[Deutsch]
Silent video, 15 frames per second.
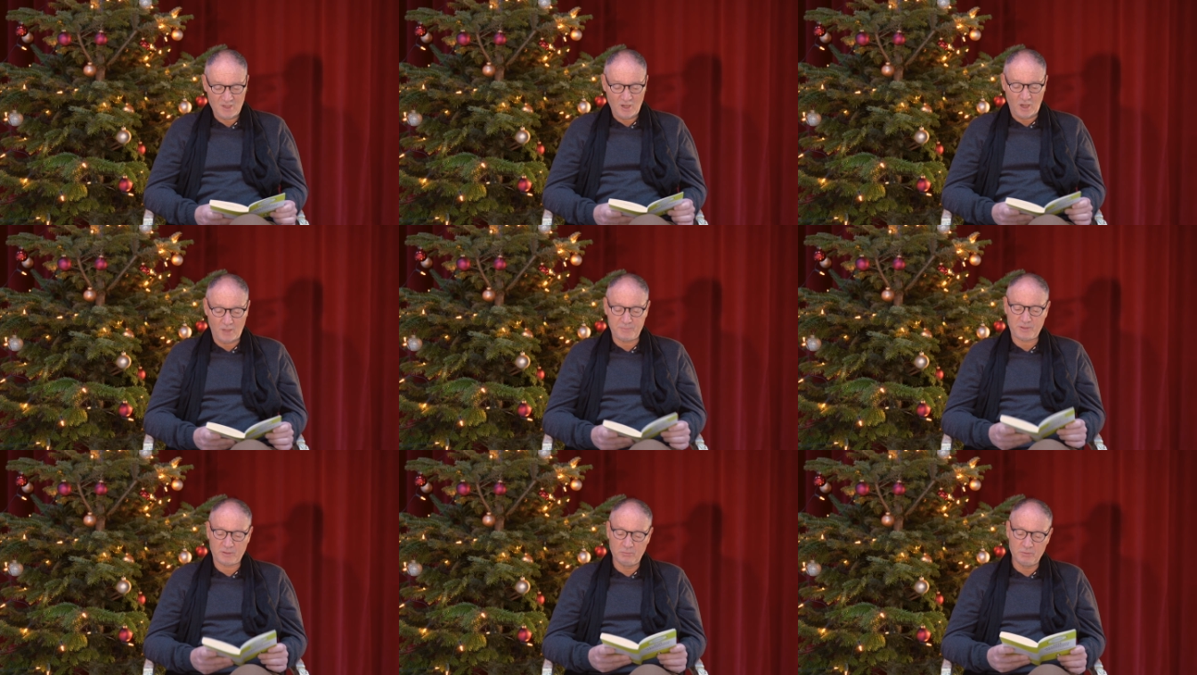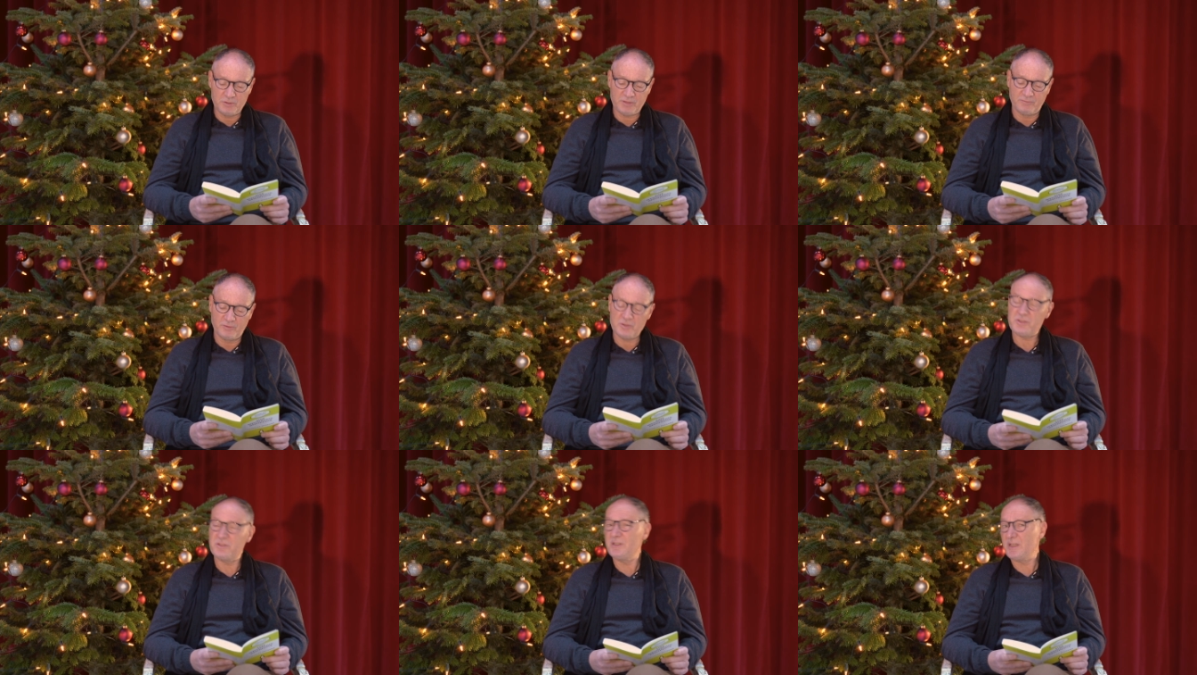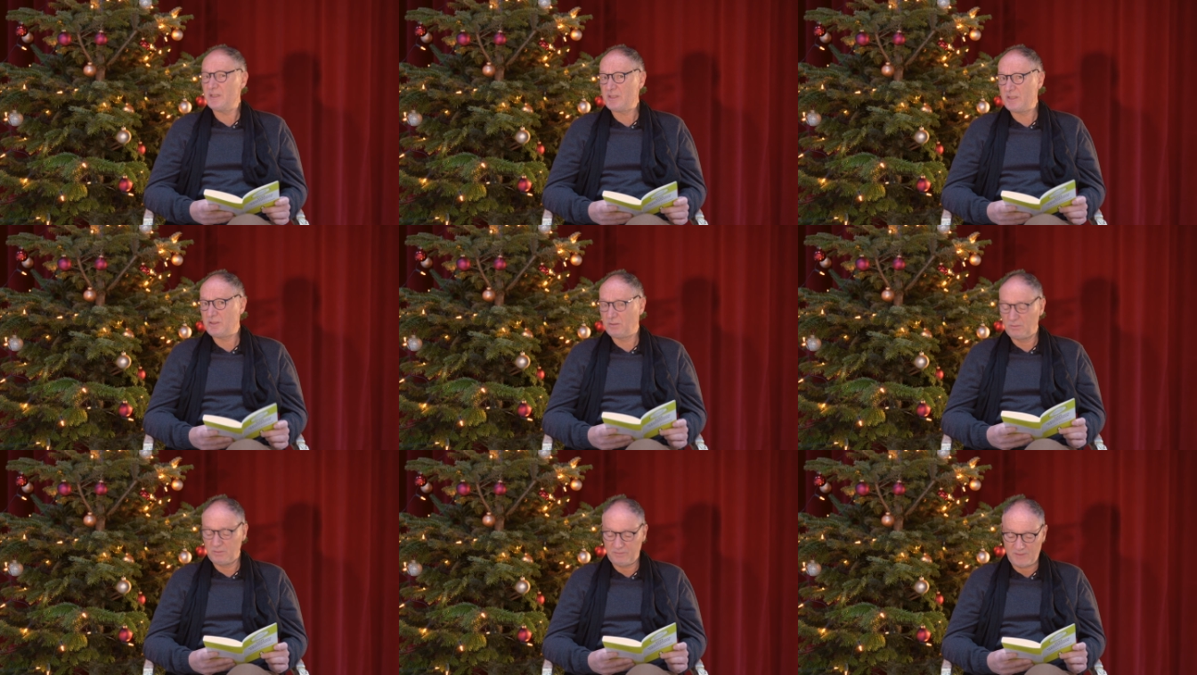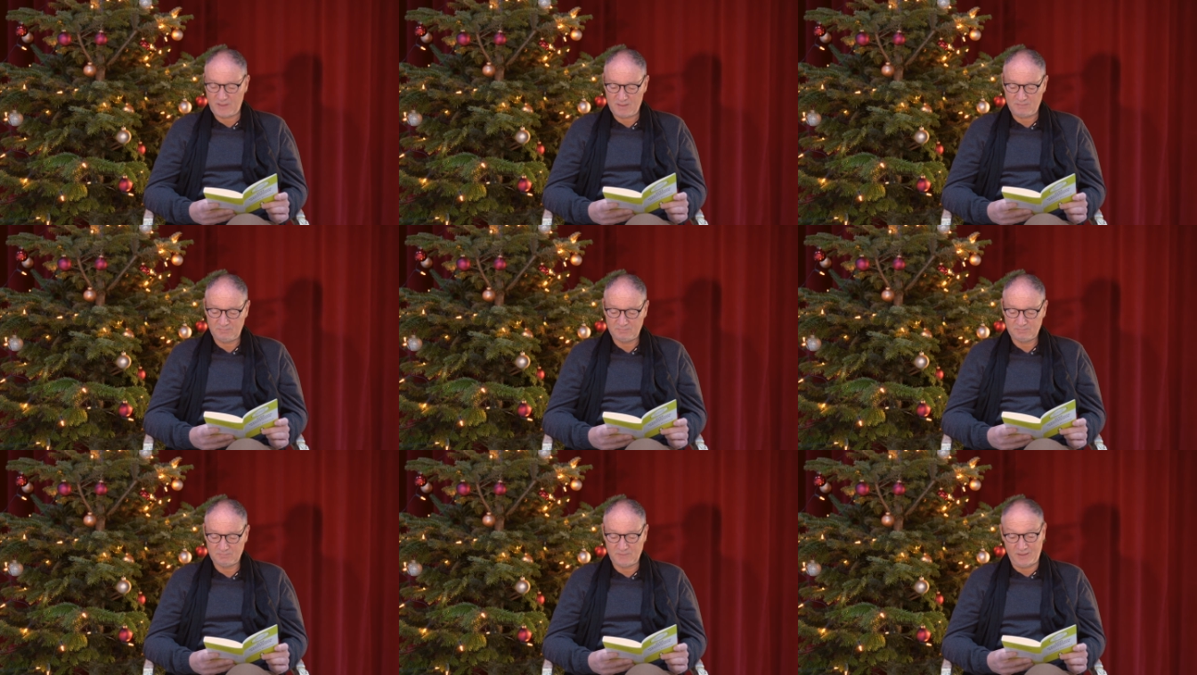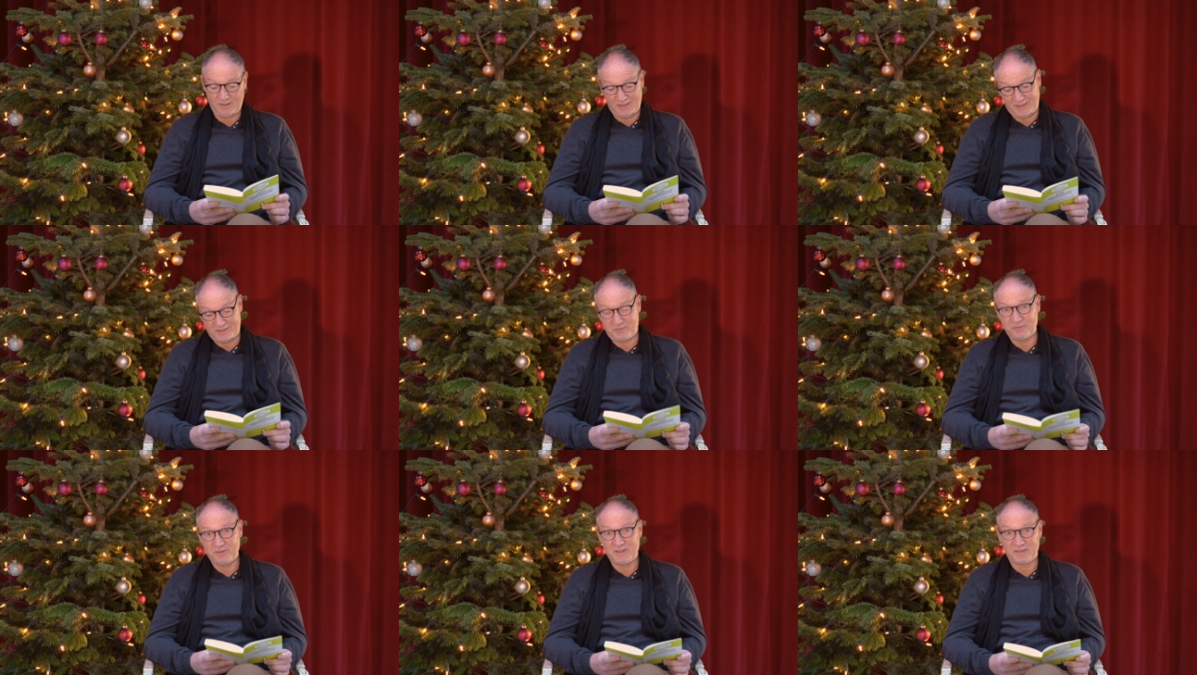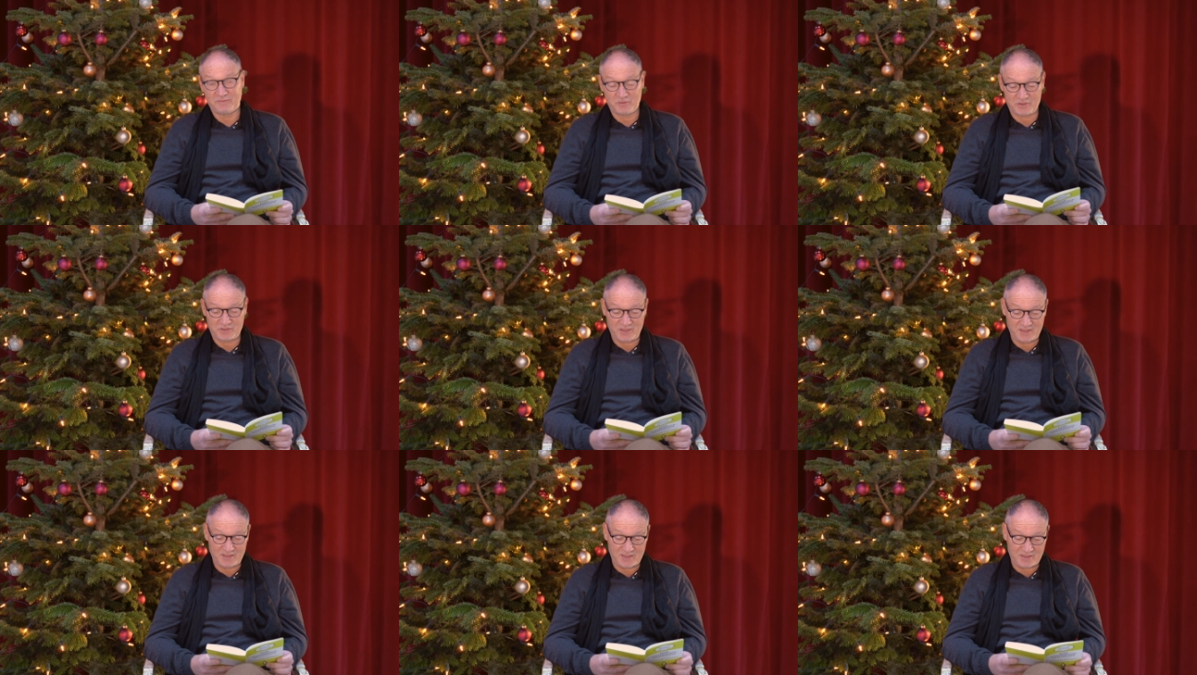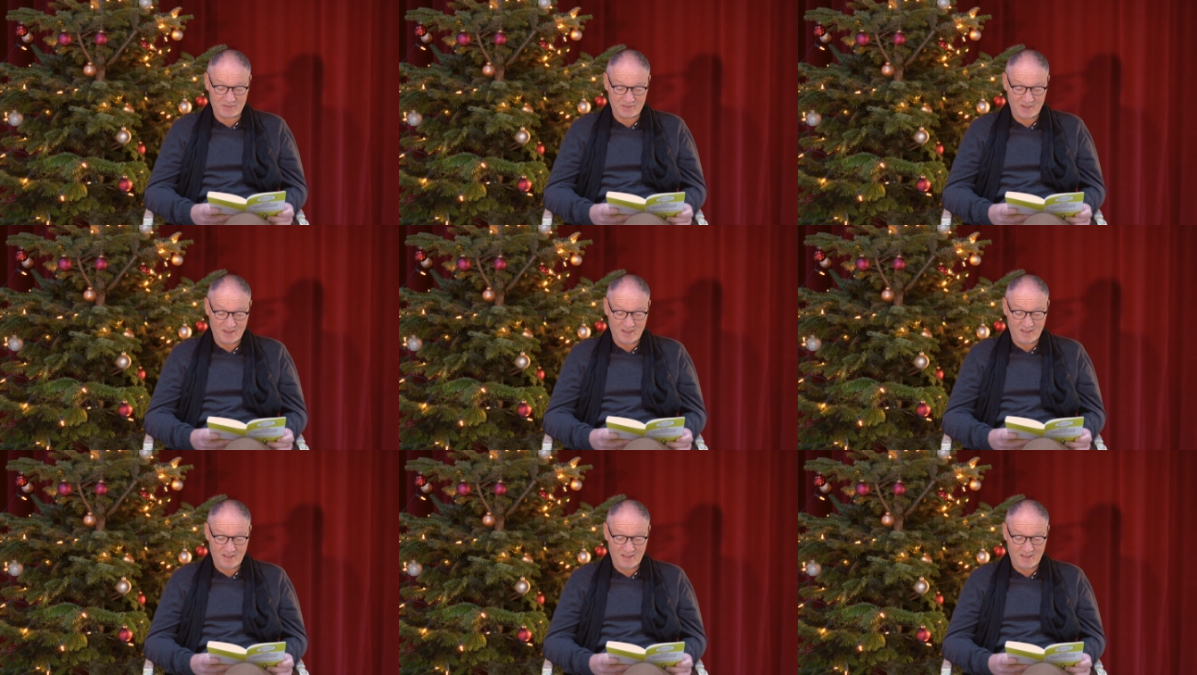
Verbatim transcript: Ob Scrooge wusste, dass er tot war? Ja, natürlich wusste er das.